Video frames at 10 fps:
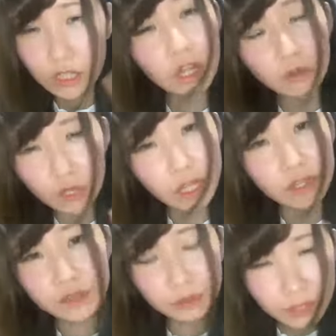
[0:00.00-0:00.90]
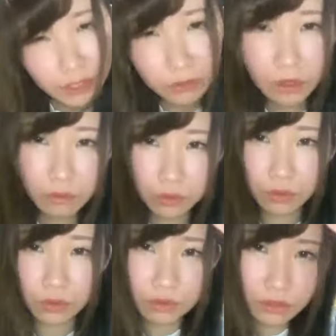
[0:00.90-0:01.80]
あのね、ストーリーとかも
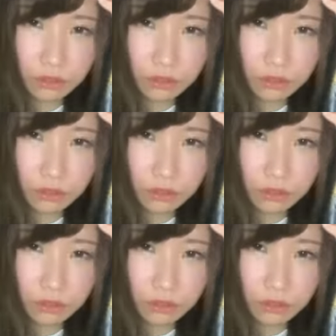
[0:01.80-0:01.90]
投稿す